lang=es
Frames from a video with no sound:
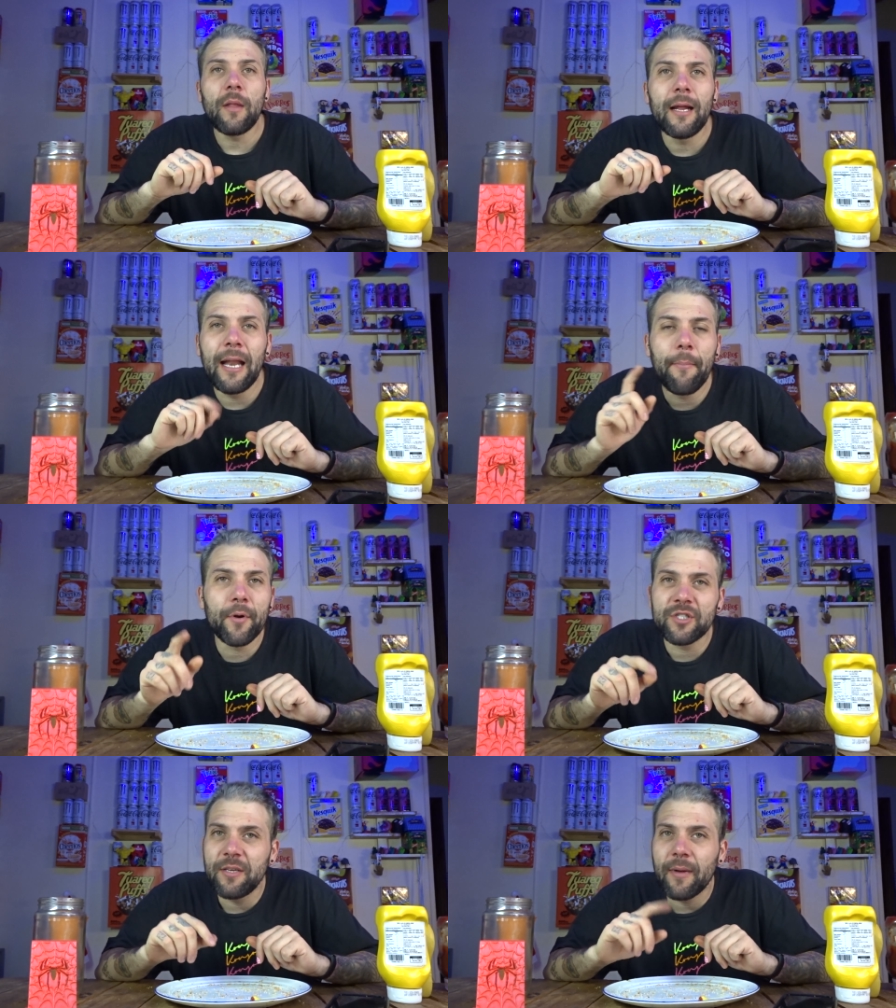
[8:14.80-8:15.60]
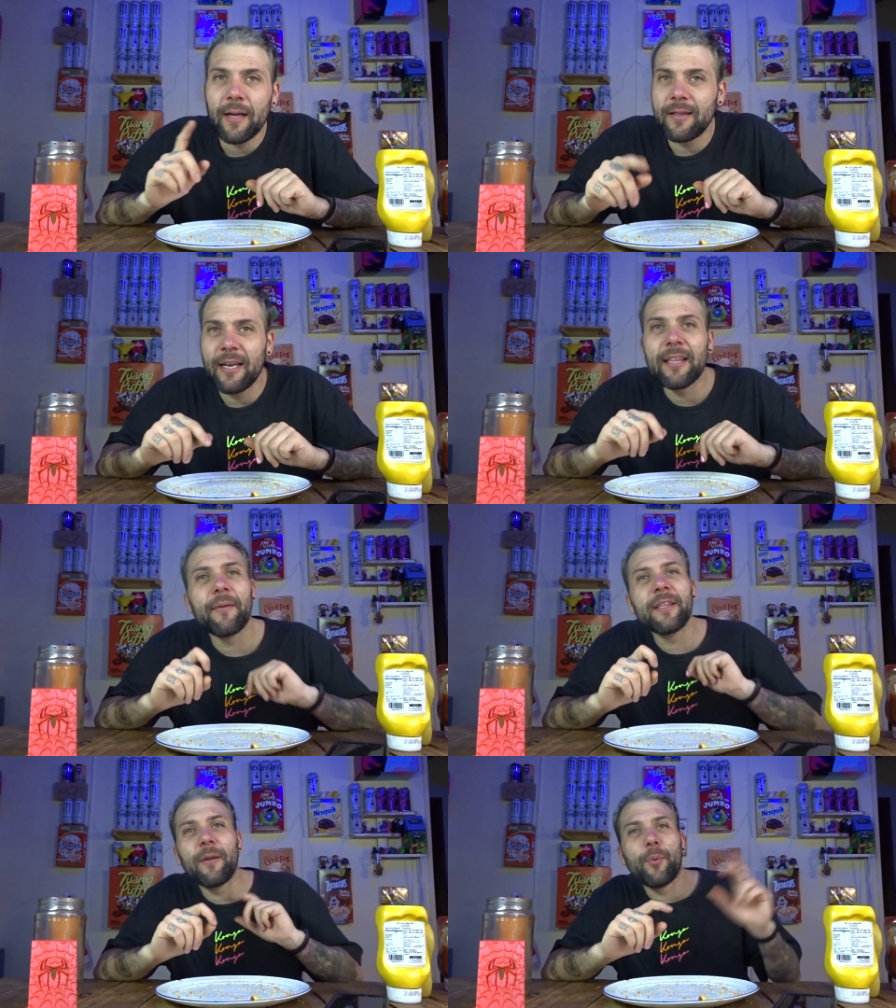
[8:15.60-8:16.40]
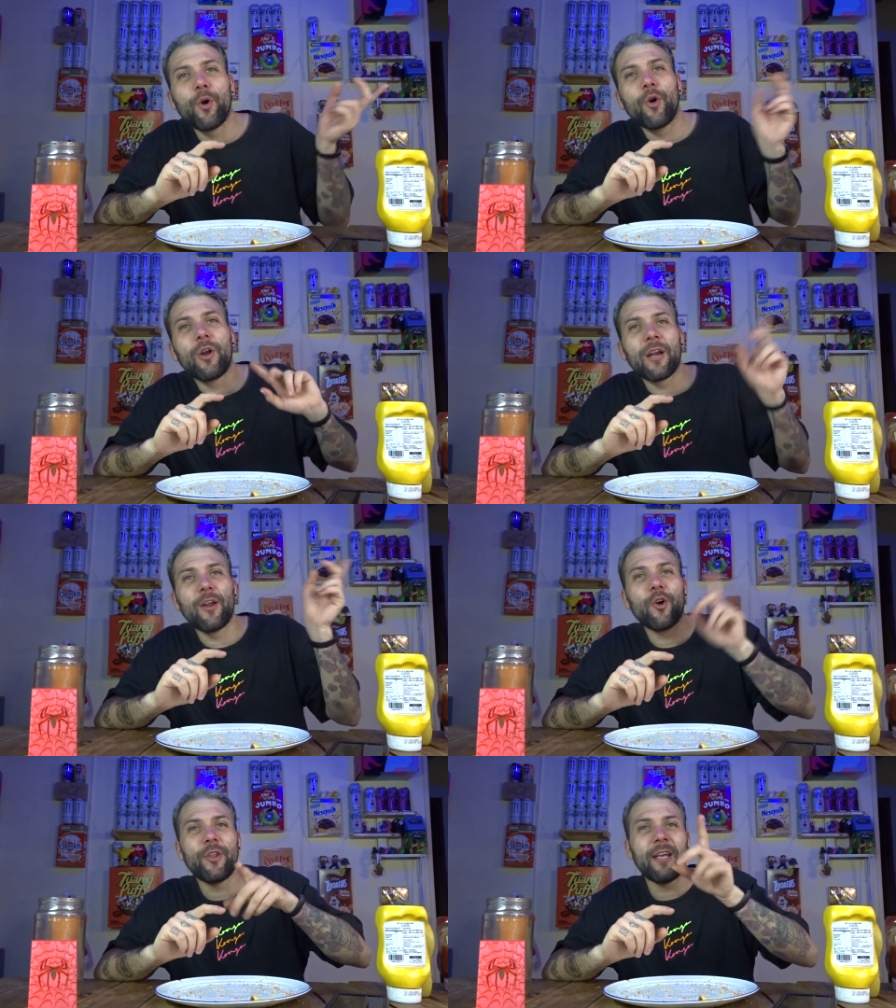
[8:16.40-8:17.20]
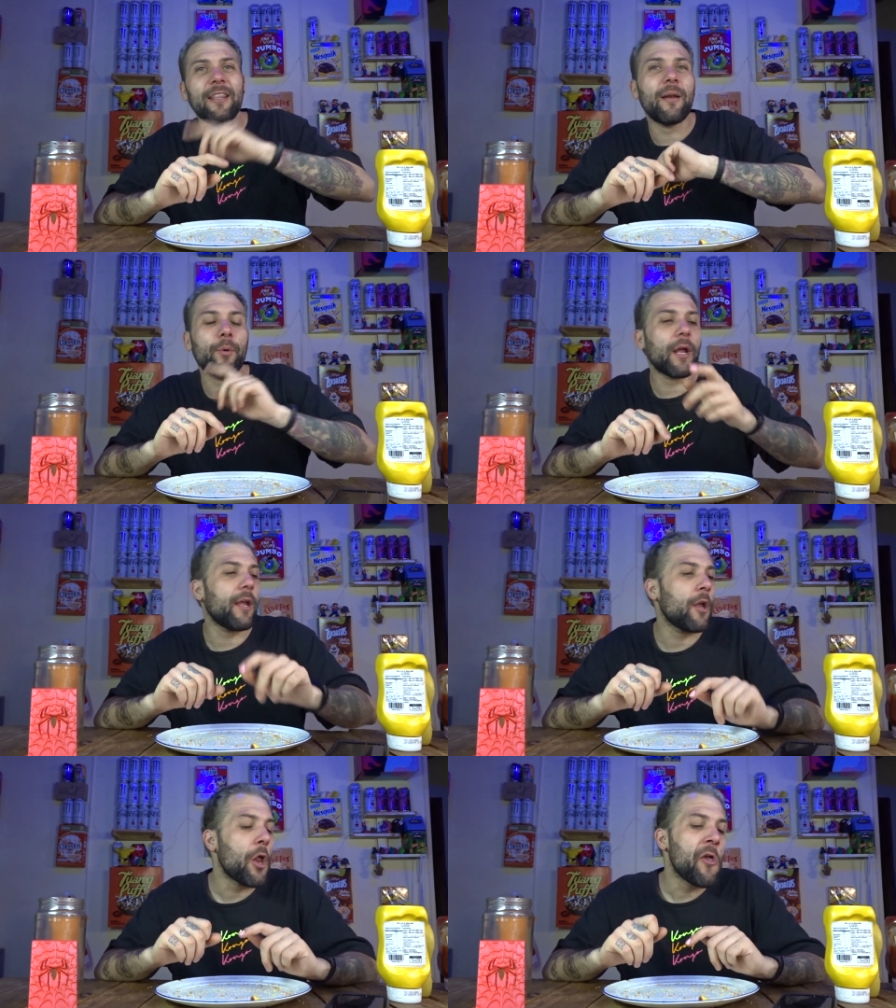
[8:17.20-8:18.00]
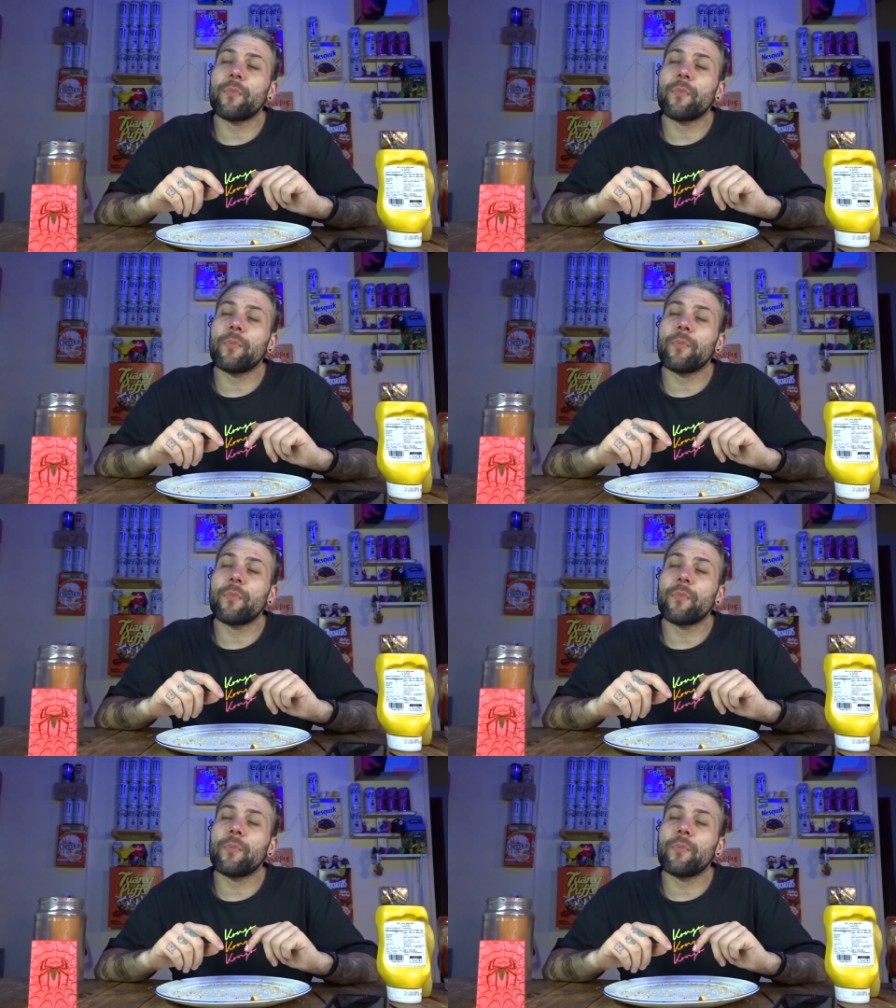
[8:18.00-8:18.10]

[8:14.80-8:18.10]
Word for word: La próxima directamente pongo el reloj digital por ahí.